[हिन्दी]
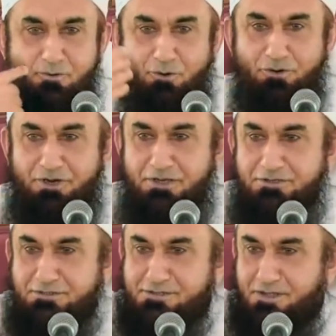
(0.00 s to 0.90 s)
कौन है
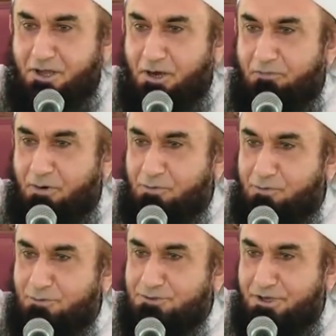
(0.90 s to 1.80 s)
जिसने हवाओं
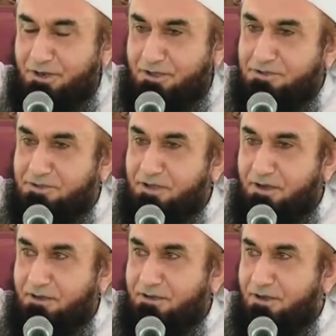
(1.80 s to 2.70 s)
को चला दिया
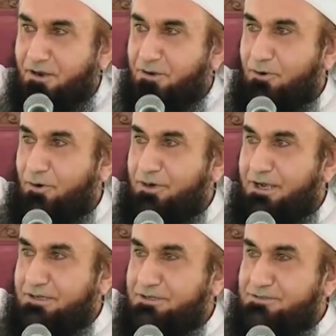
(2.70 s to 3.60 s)
कौन
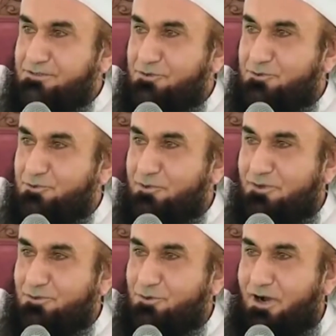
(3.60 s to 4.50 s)
है जिसने
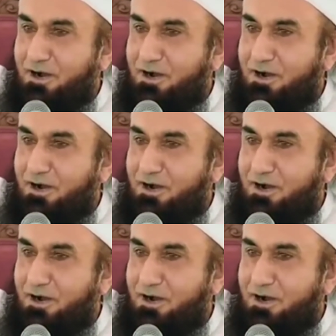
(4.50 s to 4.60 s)
सूरज को